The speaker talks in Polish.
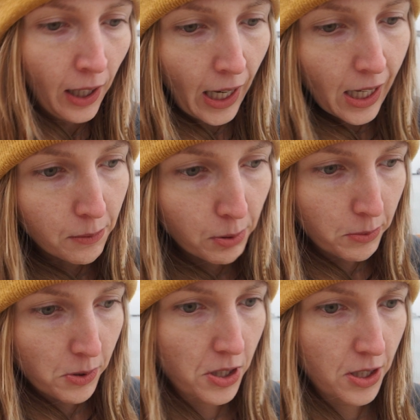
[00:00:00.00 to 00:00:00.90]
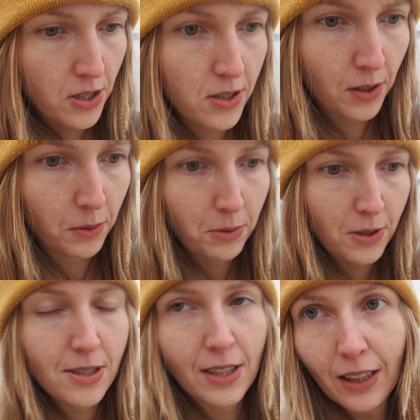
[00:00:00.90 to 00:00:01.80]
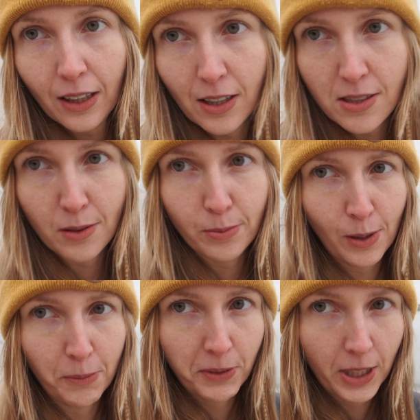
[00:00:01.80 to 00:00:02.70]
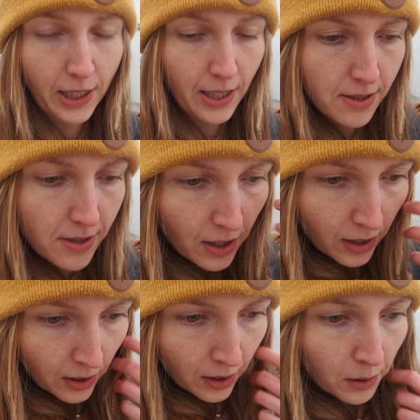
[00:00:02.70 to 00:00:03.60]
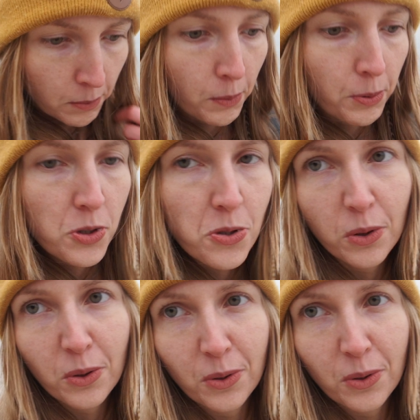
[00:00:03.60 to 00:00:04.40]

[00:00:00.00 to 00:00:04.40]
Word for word: Albo możecie zrobić, tak jak ja zrobiłam teraz, po prostu